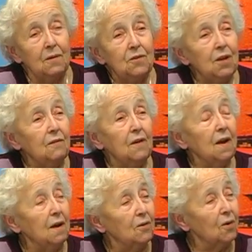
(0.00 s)
drzewa
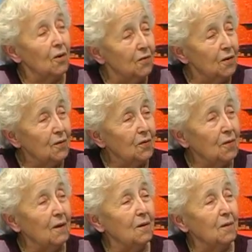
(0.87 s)
laurowe
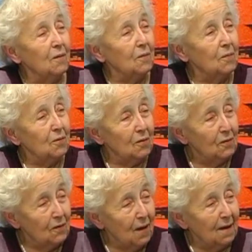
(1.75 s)
zostały
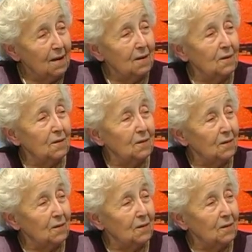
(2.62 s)
przechowane do,